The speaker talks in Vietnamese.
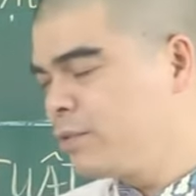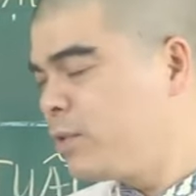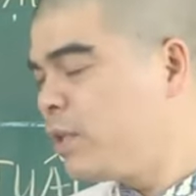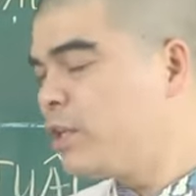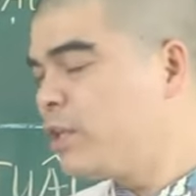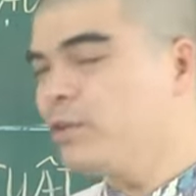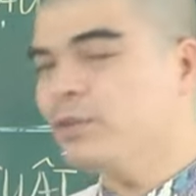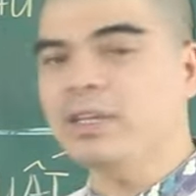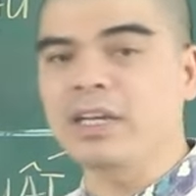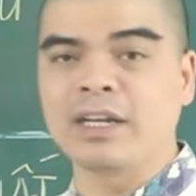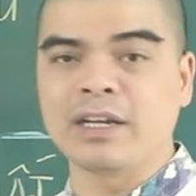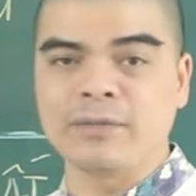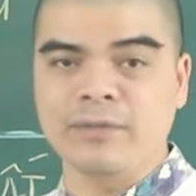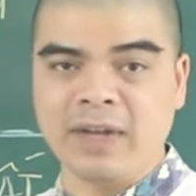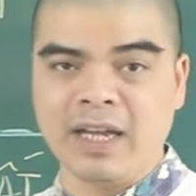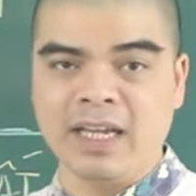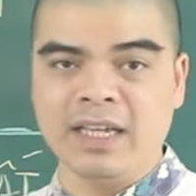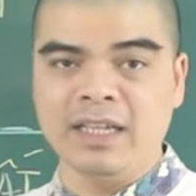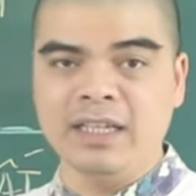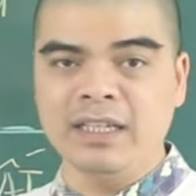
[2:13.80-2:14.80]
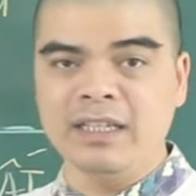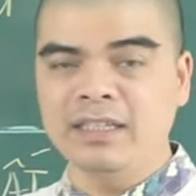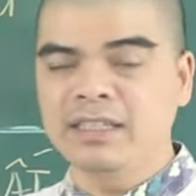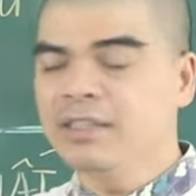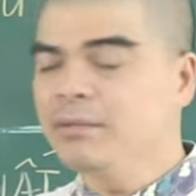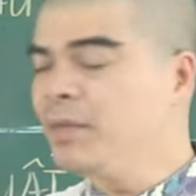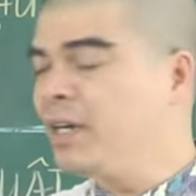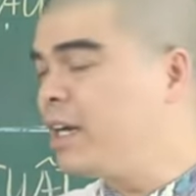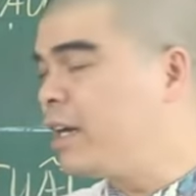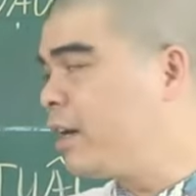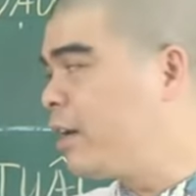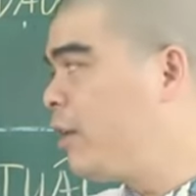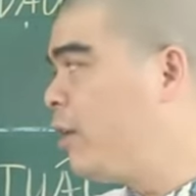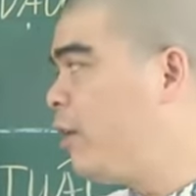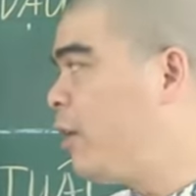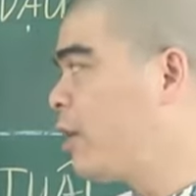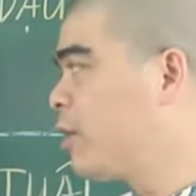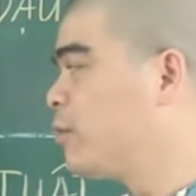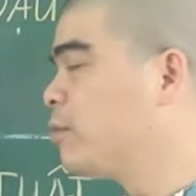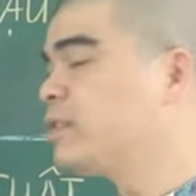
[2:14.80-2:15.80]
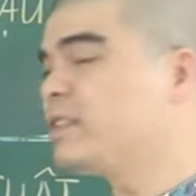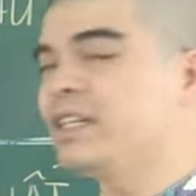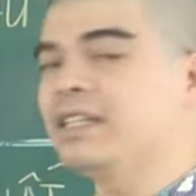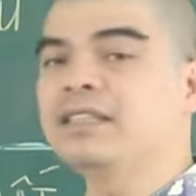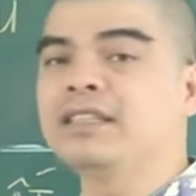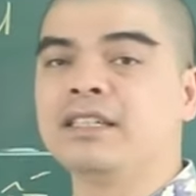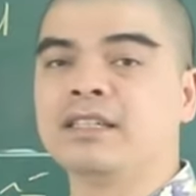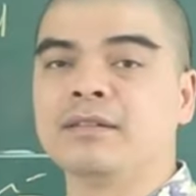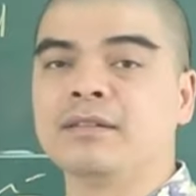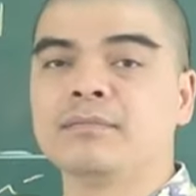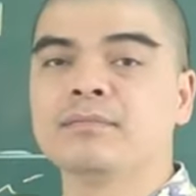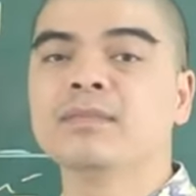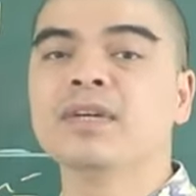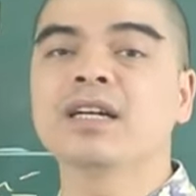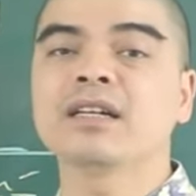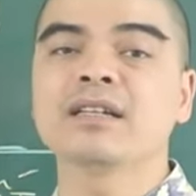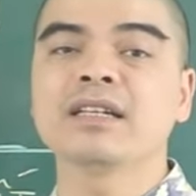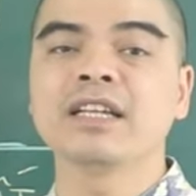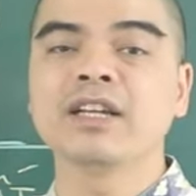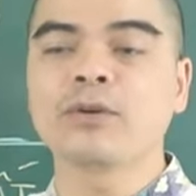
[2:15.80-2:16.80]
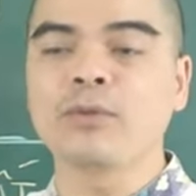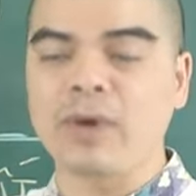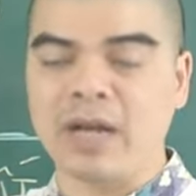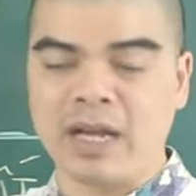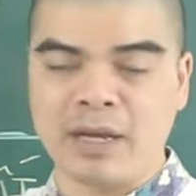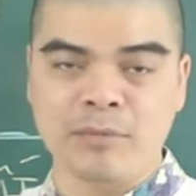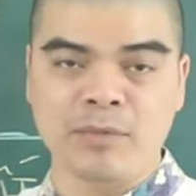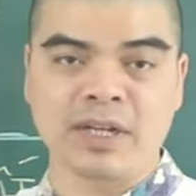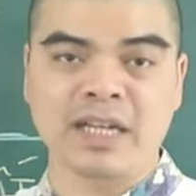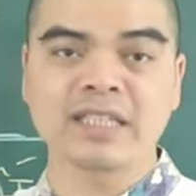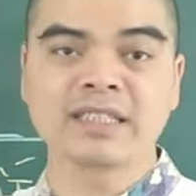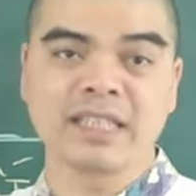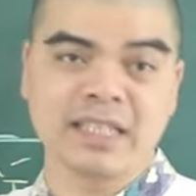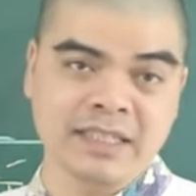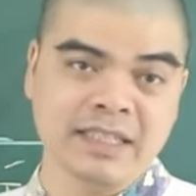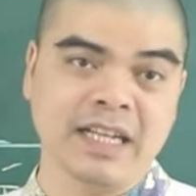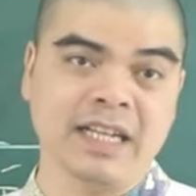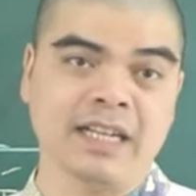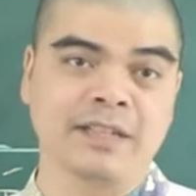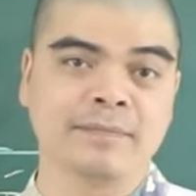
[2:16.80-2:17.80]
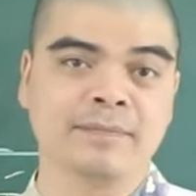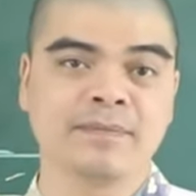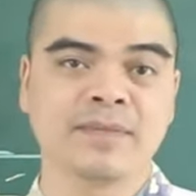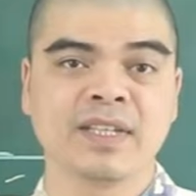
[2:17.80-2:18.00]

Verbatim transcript: tuy có thể gặp phải nhưng mà họ cũng sẽ gì bước đi qua một cách dễ dàng.